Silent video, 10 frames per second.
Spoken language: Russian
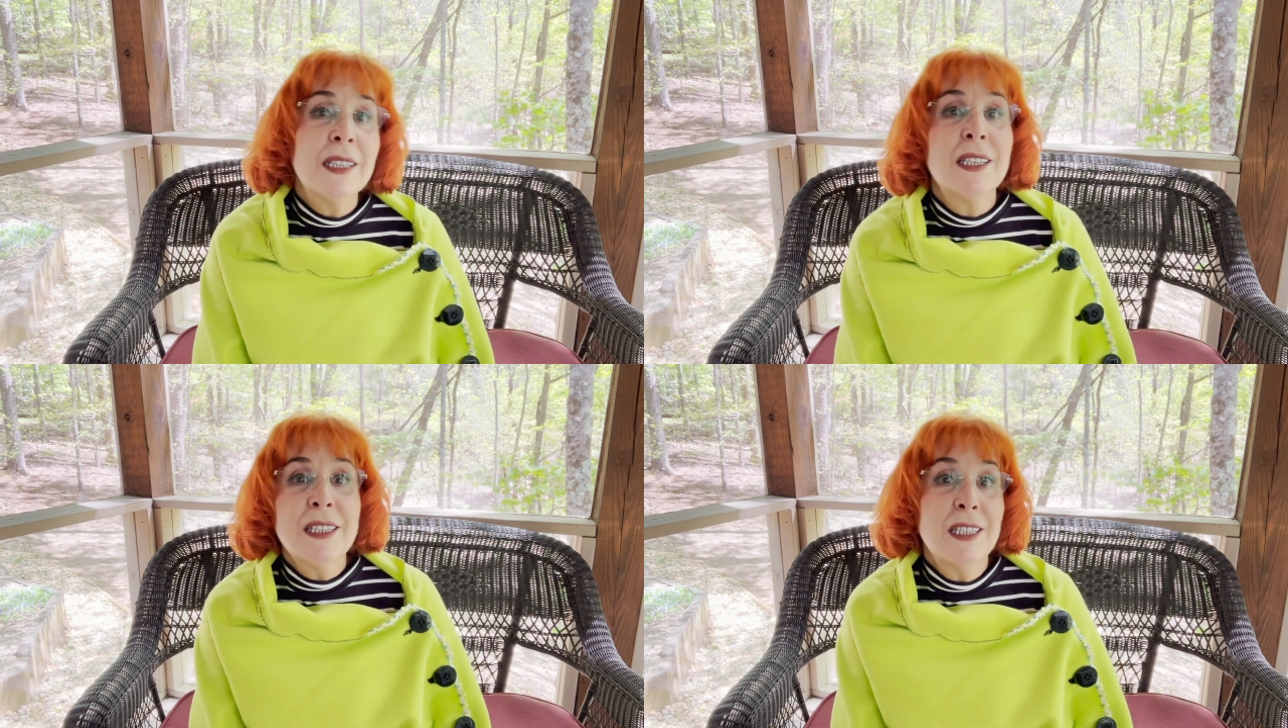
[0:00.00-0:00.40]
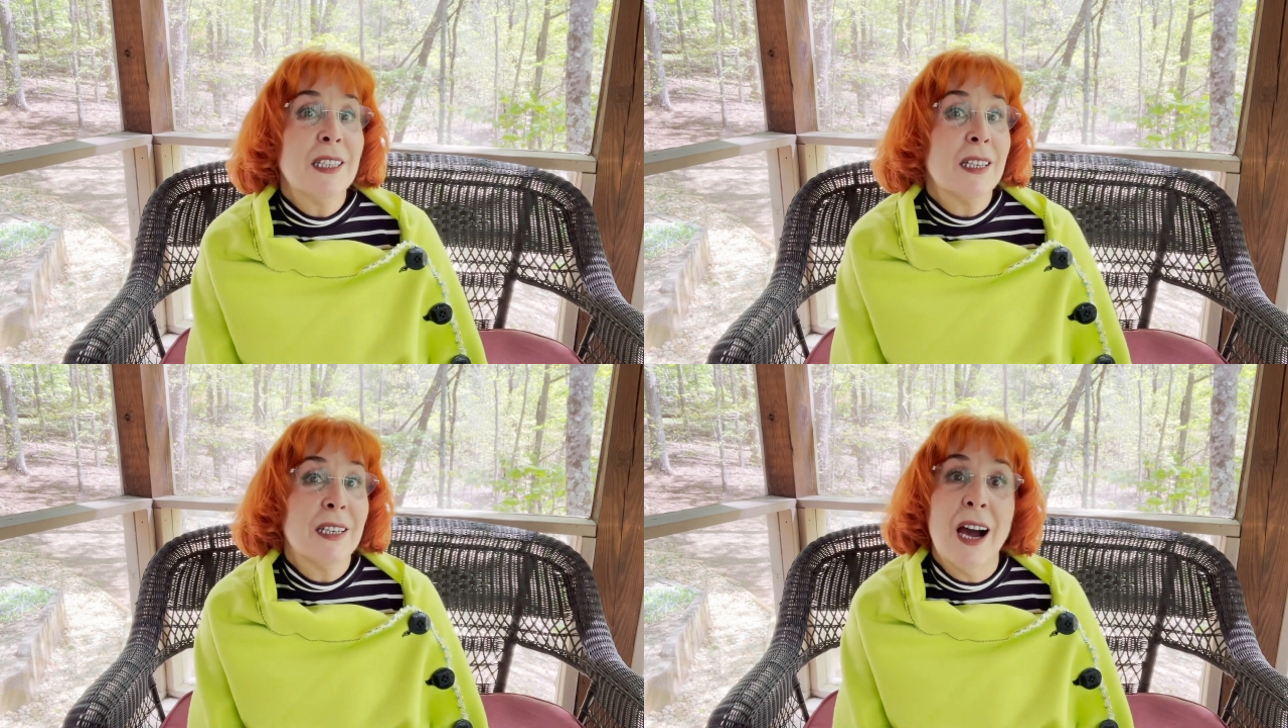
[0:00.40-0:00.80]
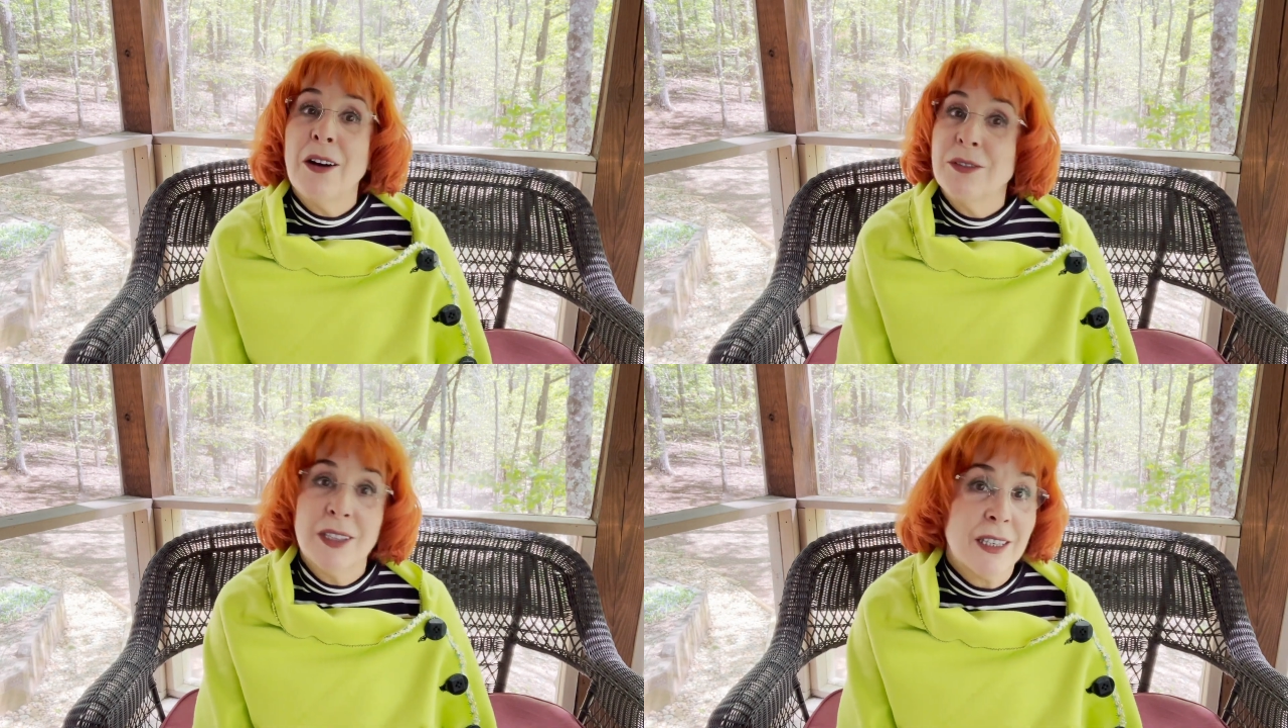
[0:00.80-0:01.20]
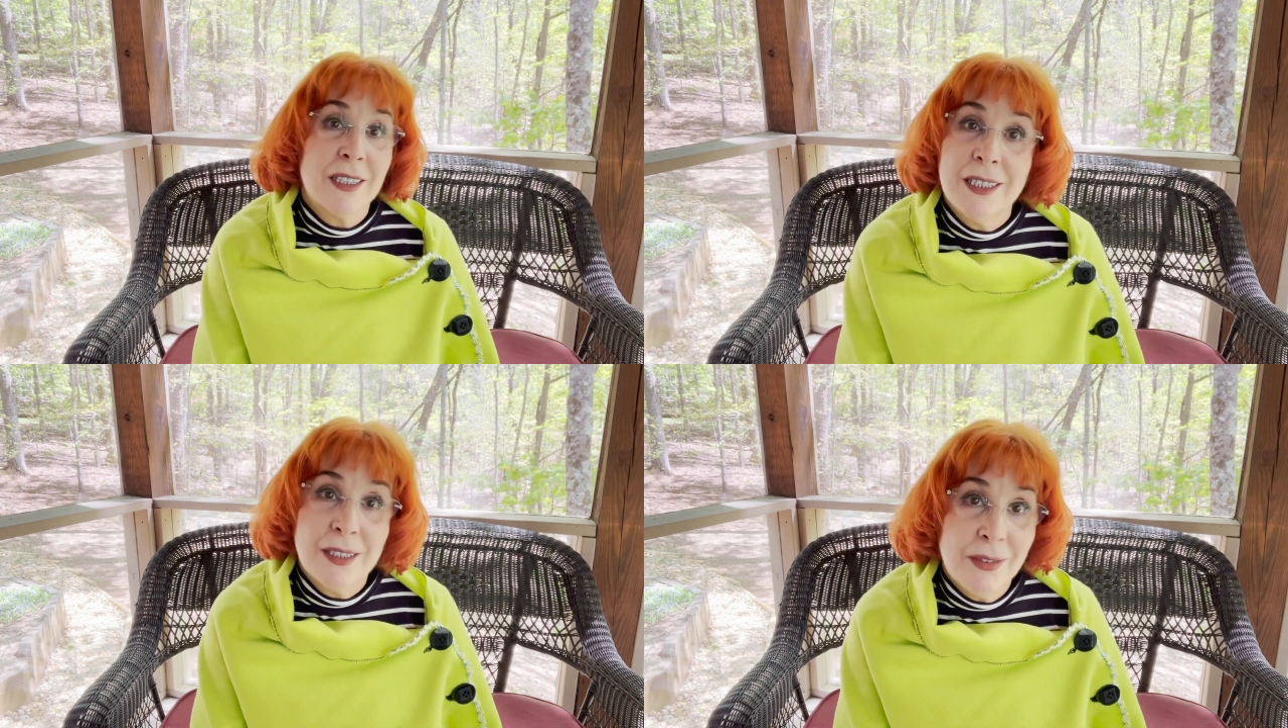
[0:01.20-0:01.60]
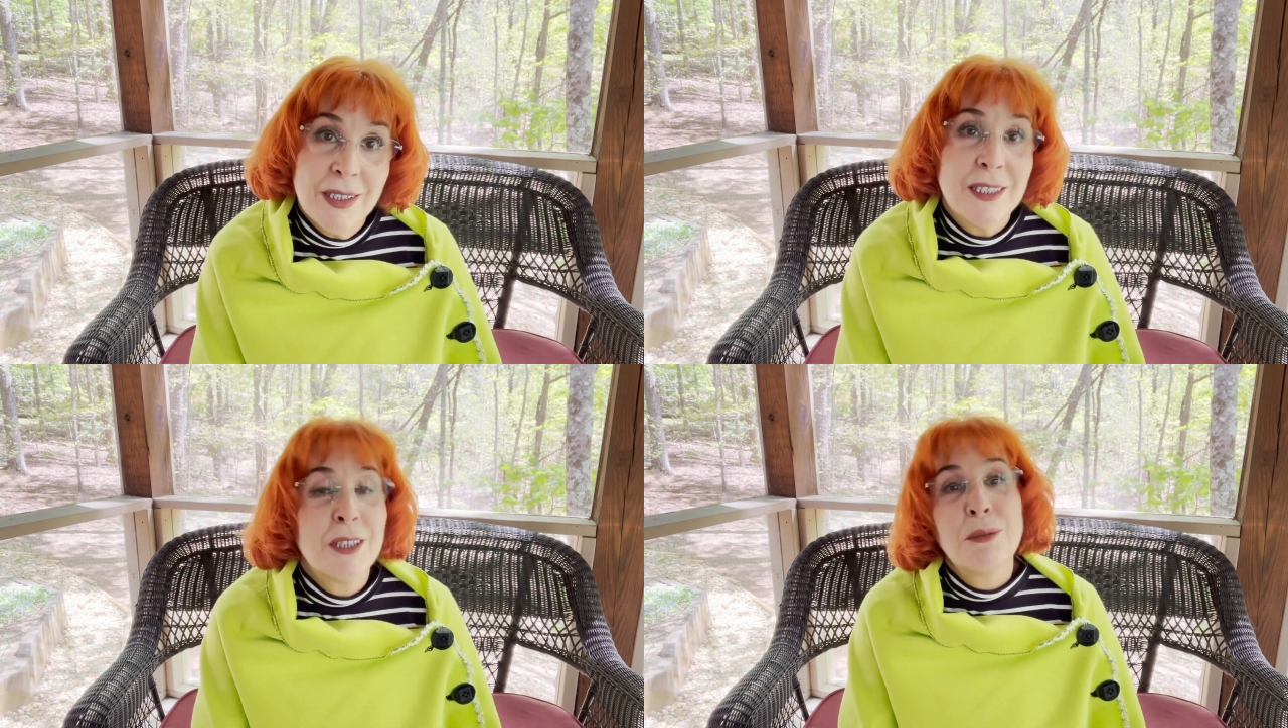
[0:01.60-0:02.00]
Если автор
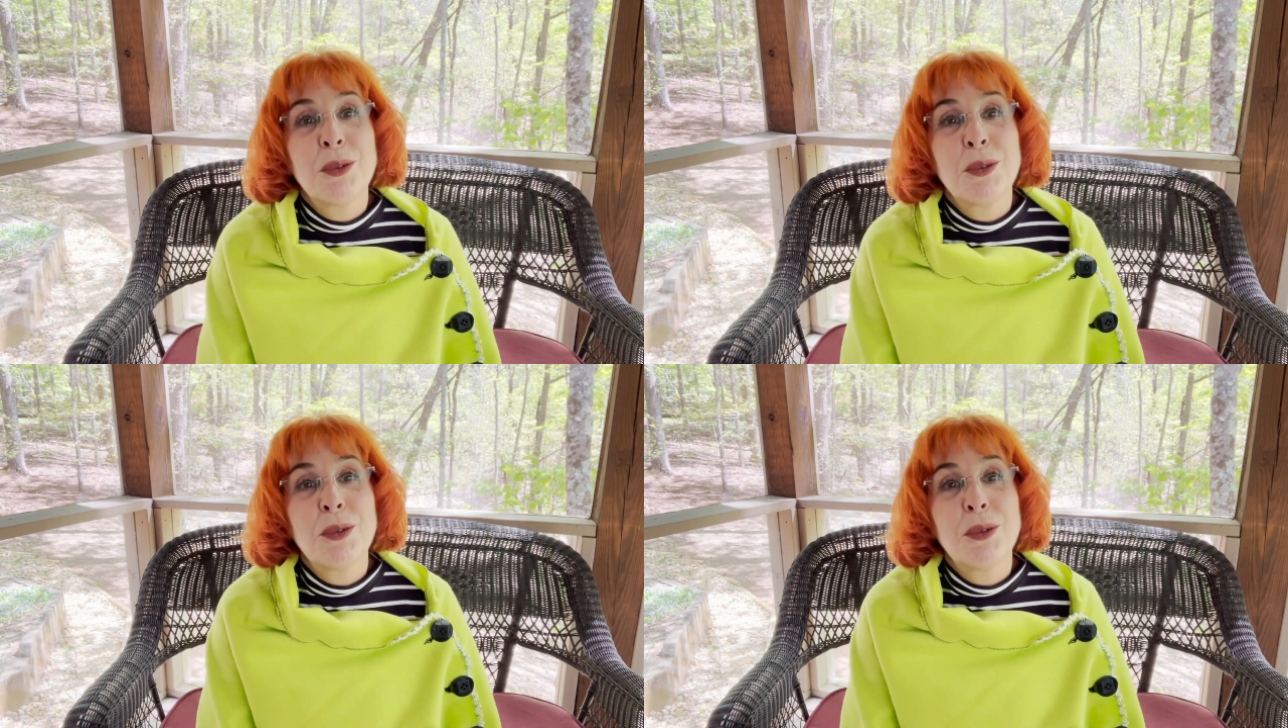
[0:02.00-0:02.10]
известен,